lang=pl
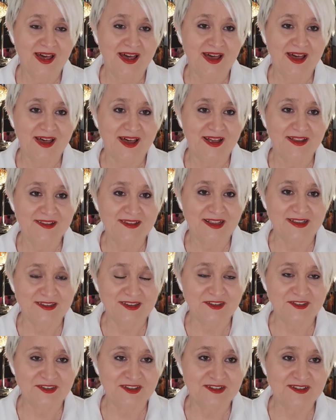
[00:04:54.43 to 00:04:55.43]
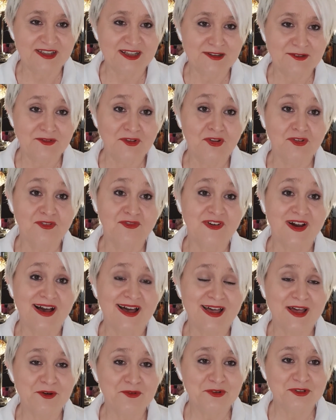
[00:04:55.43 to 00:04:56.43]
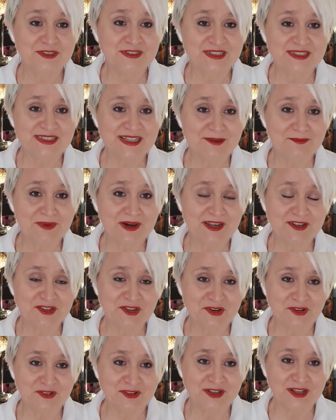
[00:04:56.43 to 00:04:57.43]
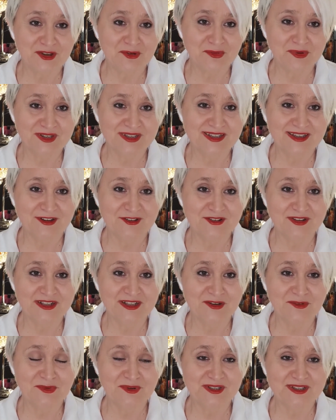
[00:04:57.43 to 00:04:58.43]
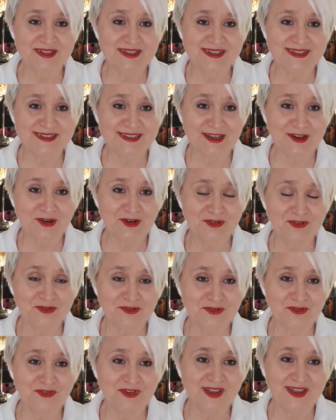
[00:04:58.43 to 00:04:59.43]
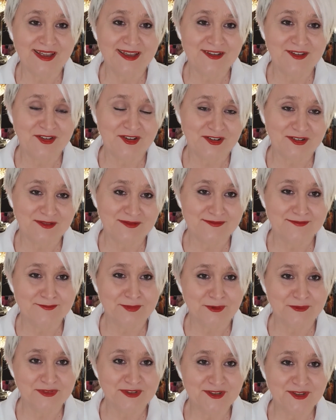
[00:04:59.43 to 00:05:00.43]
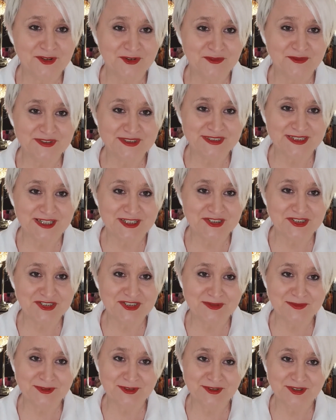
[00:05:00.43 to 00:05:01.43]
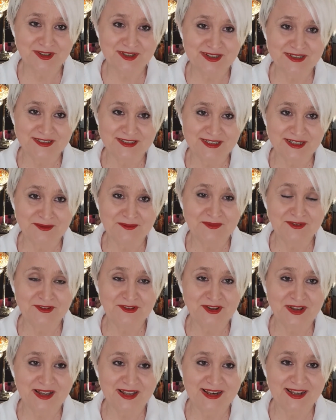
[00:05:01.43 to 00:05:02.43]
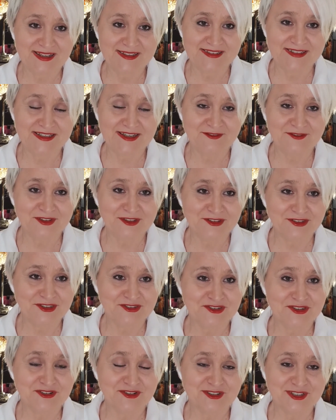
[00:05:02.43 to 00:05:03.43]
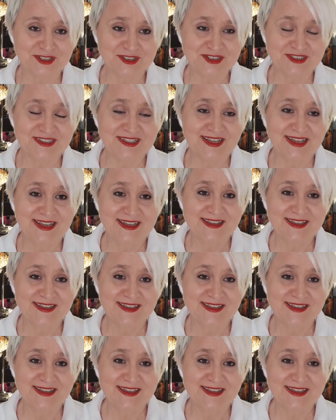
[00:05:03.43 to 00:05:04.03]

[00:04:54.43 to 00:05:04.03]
a nad z tych, no 2 euro z tych najbardziej odległych, odległych zakątków, to powinno wystarczyć, żeby dojechać nam do Alanii. A wiecie, że to też jest